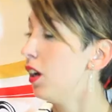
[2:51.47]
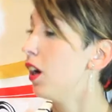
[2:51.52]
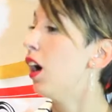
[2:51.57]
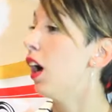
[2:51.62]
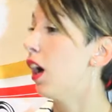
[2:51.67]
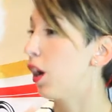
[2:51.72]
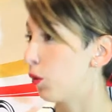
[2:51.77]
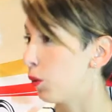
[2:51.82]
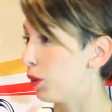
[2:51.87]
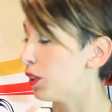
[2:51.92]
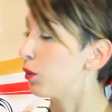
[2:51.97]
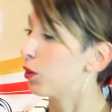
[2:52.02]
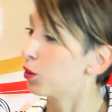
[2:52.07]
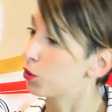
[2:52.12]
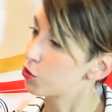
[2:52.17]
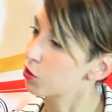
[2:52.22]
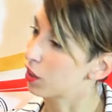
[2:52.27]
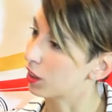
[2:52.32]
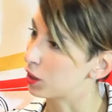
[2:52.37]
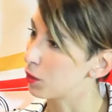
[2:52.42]
Eh, quindi quando
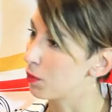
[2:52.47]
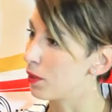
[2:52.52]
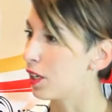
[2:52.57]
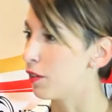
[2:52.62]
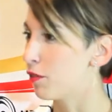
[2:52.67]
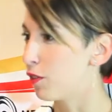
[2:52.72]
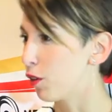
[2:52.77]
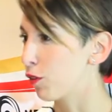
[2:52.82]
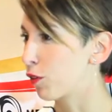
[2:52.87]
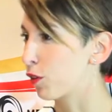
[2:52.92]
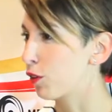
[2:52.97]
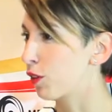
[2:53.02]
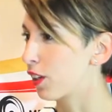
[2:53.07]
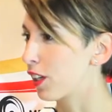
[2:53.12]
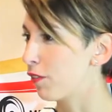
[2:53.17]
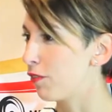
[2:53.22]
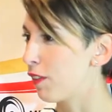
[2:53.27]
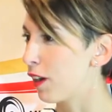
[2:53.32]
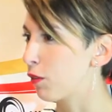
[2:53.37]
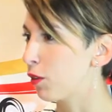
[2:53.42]
giocate bene vi offrono il
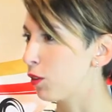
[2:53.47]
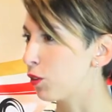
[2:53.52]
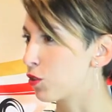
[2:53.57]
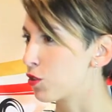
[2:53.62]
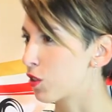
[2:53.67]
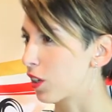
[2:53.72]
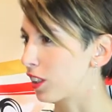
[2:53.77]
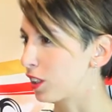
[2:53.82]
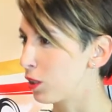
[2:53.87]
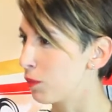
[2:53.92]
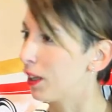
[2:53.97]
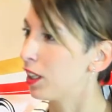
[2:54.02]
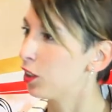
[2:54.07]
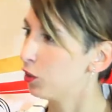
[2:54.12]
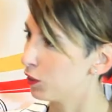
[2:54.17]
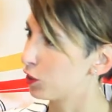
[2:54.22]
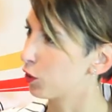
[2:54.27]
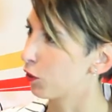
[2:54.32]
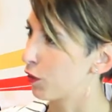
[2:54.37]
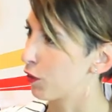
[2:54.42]
caffè, quando giocate male
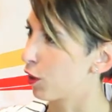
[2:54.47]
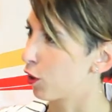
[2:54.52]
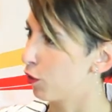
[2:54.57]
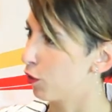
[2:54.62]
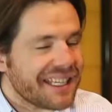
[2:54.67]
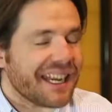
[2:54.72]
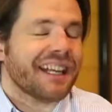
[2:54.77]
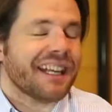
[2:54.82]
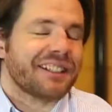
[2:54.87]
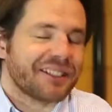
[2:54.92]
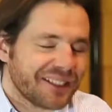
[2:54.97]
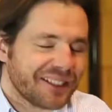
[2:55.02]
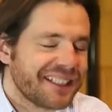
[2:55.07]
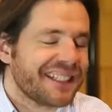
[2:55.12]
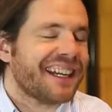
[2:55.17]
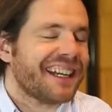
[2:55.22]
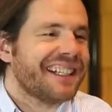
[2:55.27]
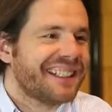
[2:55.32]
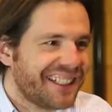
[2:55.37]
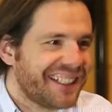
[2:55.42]
dovete offrirlo voi agli
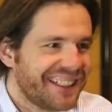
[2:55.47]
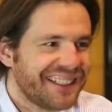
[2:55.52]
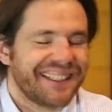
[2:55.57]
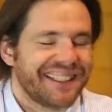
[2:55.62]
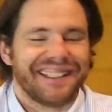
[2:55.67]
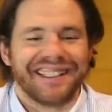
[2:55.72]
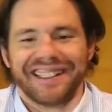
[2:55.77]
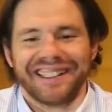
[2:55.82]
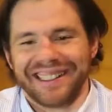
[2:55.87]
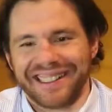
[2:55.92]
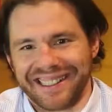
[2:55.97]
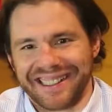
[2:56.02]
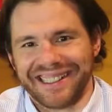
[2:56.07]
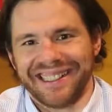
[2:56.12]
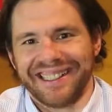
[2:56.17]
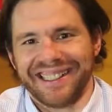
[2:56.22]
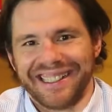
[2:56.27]
altri. Esatto. Ok, esatto. molto bene.